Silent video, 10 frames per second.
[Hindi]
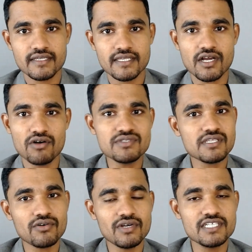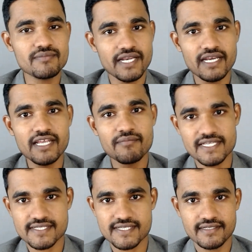कि कौन सा कॉलेज मेरे लिए
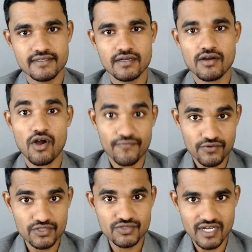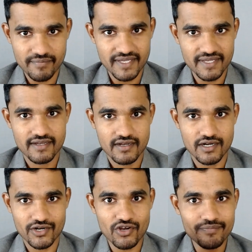बेस्ट है ऑफकोर्स वहाँ पे
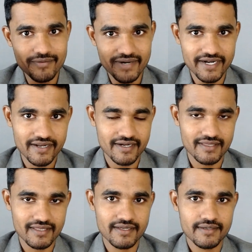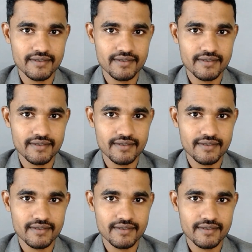कट ऑफ भी मैटर करता है